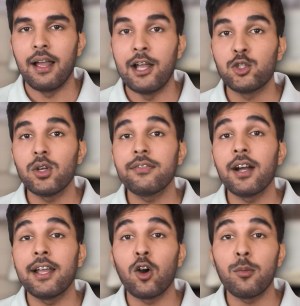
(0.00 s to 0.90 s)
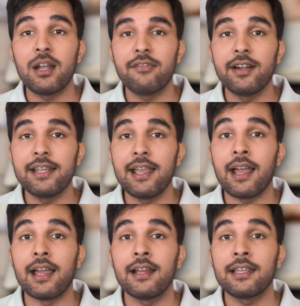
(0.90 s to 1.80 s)
एच का एक और बेनिफिट ये
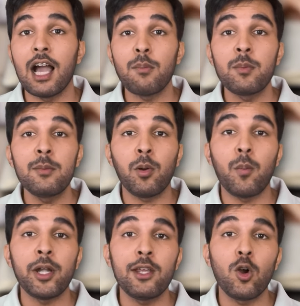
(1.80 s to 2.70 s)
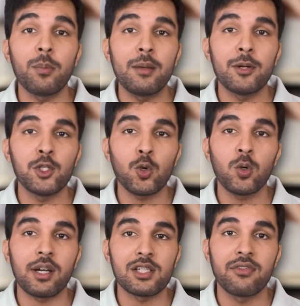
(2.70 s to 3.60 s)
है कि आप अपनी प्रॉपर्टी को अपने बच्चों को
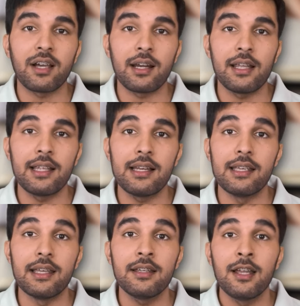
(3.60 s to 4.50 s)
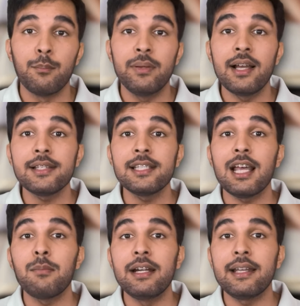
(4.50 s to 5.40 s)
ट्रांसफर करने के लिए बिना किसी
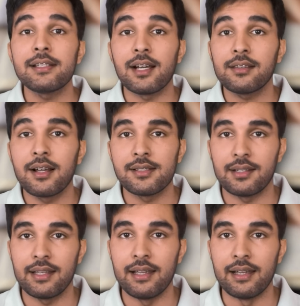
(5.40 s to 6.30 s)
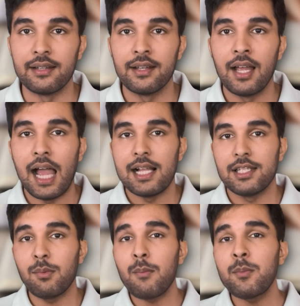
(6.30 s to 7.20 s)
लाइबिलिटी के साथ कर सकते हैं
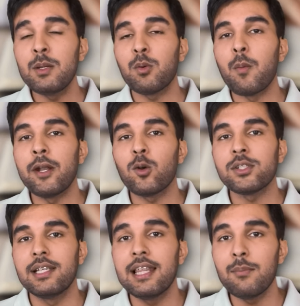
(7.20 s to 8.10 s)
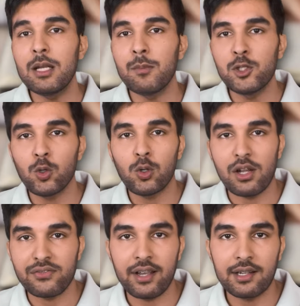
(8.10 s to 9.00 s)
जब आप अपनी प्रॉपर्टी को सीधे अपने बच्चों को
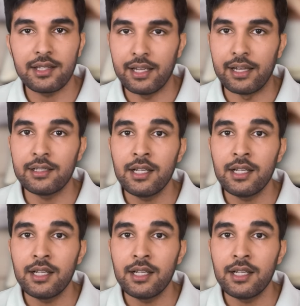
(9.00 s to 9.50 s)
ट्रांसफर करते हैं